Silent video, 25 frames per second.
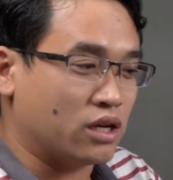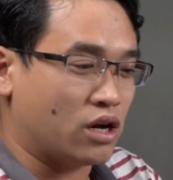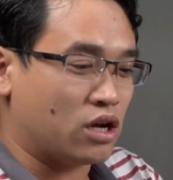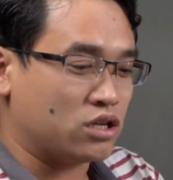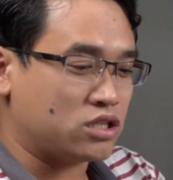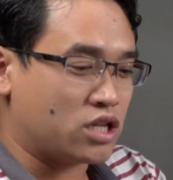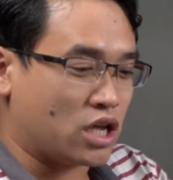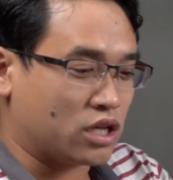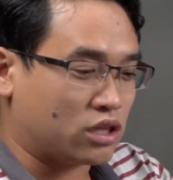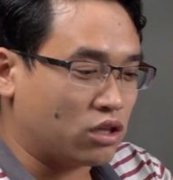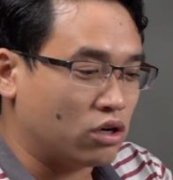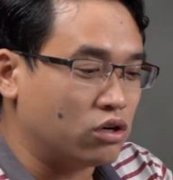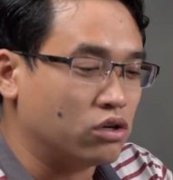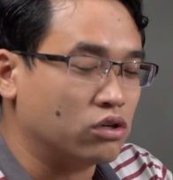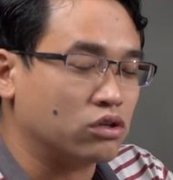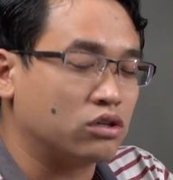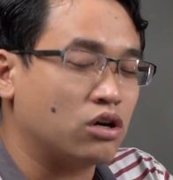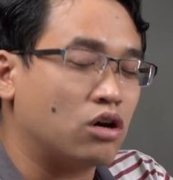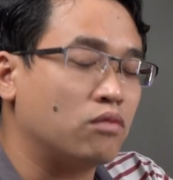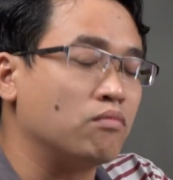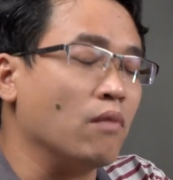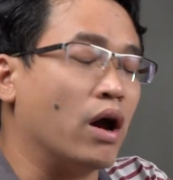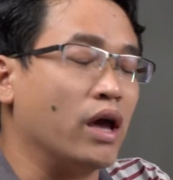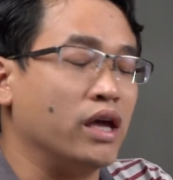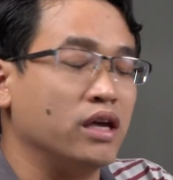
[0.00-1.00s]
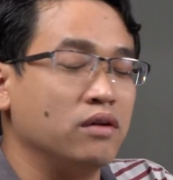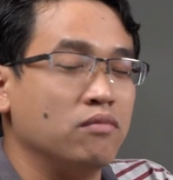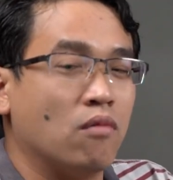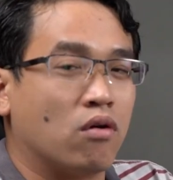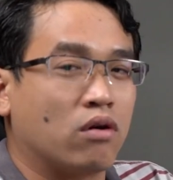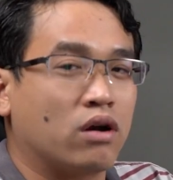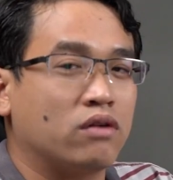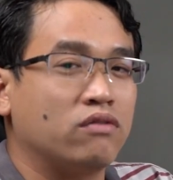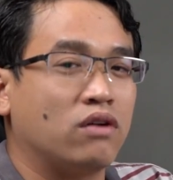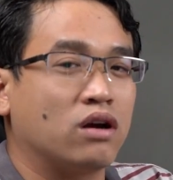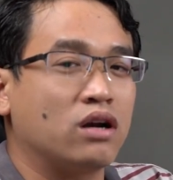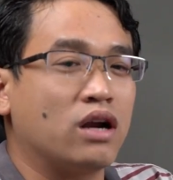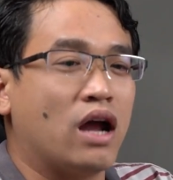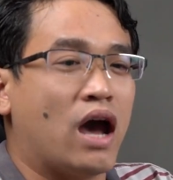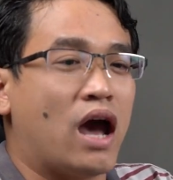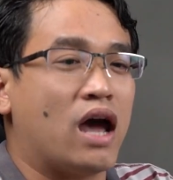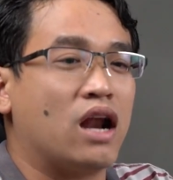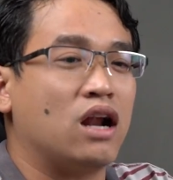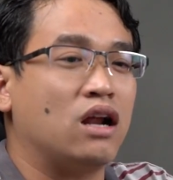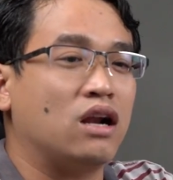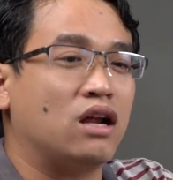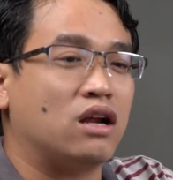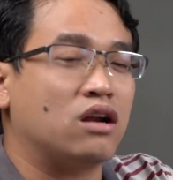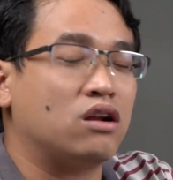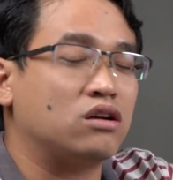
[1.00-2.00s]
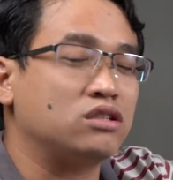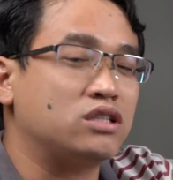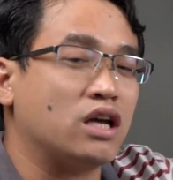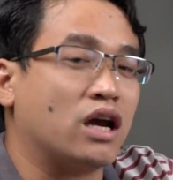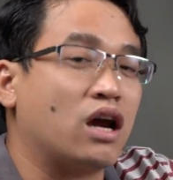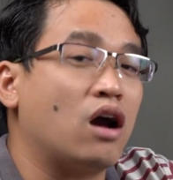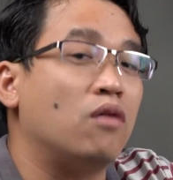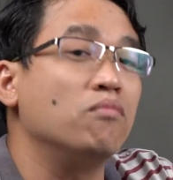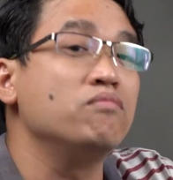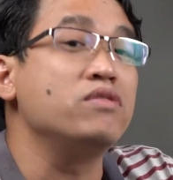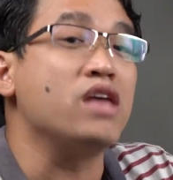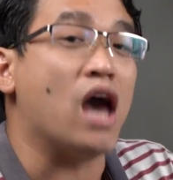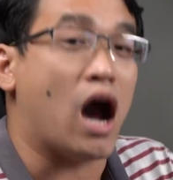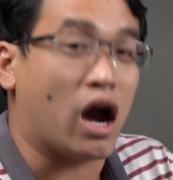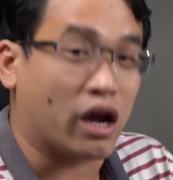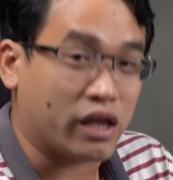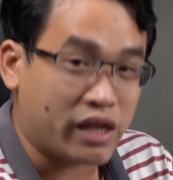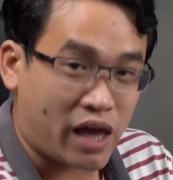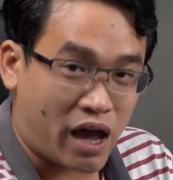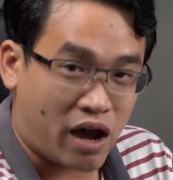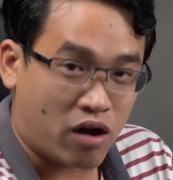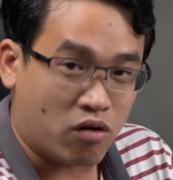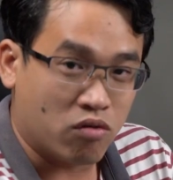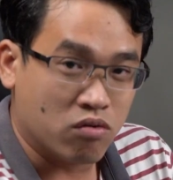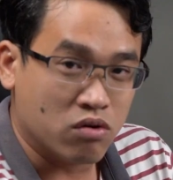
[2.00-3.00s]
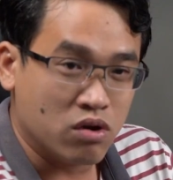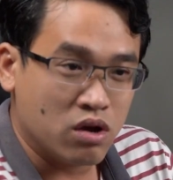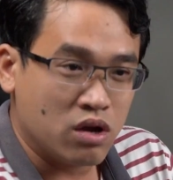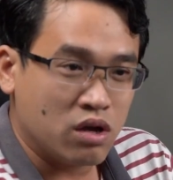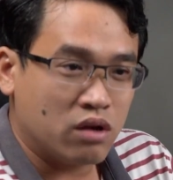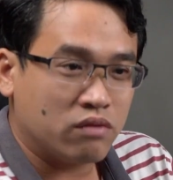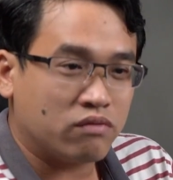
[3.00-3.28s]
thì nó sẽ thường nó bị một cái vấn đề đó là nó sẽ không nhận nhau